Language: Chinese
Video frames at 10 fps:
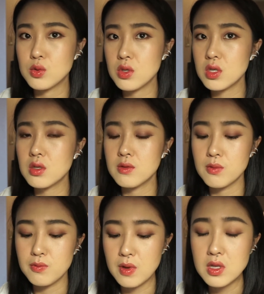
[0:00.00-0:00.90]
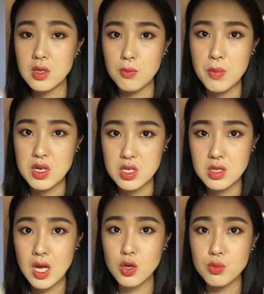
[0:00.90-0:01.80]
所以这个粉底本身
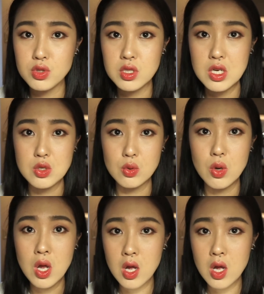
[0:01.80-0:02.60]
它又不是那种